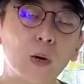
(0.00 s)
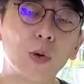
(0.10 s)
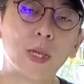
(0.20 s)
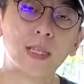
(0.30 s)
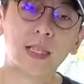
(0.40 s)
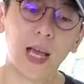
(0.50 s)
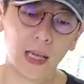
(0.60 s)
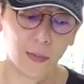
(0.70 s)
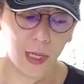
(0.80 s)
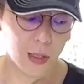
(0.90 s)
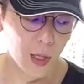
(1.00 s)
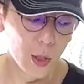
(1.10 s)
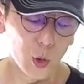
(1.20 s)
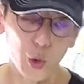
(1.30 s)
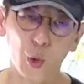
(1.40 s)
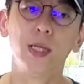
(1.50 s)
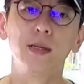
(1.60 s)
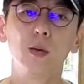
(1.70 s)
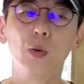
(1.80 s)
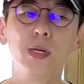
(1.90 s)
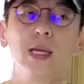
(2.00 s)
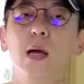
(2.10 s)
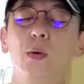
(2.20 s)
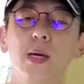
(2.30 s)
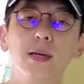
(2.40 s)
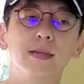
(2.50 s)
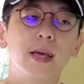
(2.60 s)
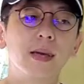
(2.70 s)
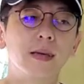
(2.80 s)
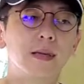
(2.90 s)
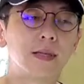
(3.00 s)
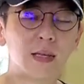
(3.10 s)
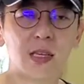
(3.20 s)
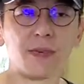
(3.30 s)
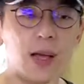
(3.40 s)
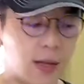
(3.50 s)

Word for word: 过的其他影片，所以我一样会在这个地方